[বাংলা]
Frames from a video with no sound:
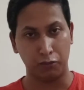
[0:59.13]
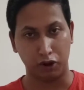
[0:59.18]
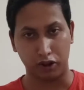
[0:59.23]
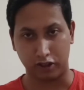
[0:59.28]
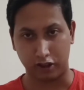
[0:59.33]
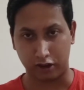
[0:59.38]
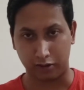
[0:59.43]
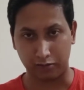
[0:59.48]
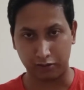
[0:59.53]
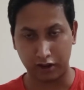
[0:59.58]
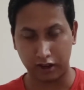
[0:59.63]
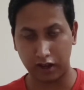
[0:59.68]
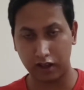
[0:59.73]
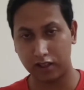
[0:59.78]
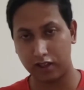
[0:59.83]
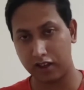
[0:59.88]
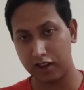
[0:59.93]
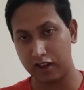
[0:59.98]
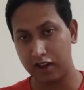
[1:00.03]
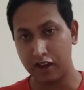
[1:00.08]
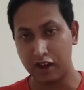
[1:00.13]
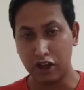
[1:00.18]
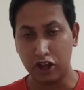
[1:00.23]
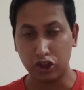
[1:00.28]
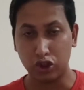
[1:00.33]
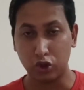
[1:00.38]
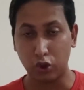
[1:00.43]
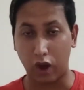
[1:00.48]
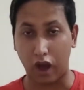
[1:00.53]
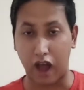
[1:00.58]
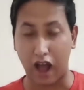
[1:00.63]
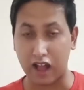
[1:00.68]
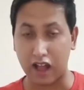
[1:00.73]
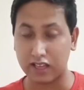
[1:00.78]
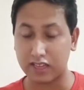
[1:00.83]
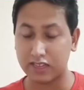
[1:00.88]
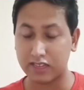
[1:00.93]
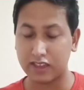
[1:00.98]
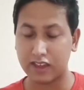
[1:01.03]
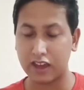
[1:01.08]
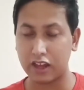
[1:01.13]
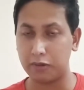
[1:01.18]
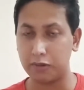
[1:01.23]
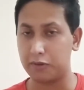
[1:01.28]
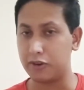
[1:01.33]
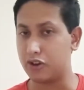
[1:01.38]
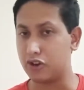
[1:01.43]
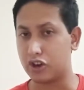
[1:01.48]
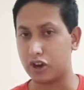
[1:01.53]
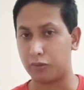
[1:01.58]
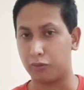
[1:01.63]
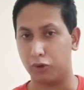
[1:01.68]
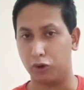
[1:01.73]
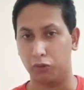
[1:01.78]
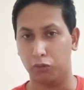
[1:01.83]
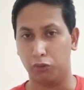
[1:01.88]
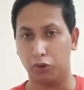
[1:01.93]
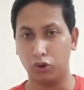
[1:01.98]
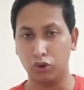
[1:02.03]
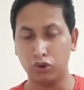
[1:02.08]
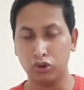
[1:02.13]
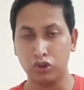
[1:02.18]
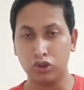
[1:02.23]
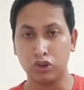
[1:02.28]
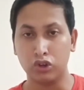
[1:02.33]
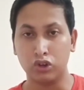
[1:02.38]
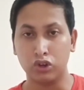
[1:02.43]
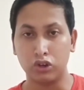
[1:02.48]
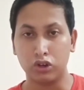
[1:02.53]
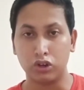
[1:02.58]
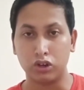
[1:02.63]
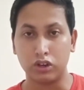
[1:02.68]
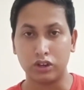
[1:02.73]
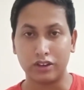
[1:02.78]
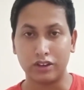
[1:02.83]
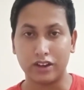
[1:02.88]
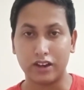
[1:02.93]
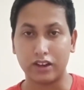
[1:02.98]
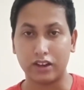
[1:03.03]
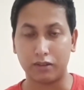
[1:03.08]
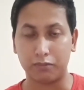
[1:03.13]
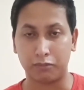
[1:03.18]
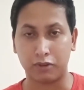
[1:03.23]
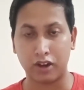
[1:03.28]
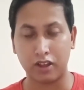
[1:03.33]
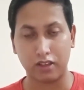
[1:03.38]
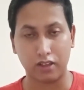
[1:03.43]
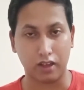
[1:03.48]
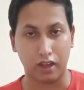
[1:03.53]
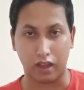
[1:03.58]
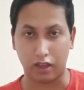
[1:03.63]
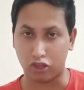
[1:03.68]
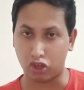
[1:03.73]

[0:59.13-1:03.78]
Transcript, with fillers: বলেছিলাম ঠিক আছে তো আজকের ভিডিওটা বলবো ডেট মানে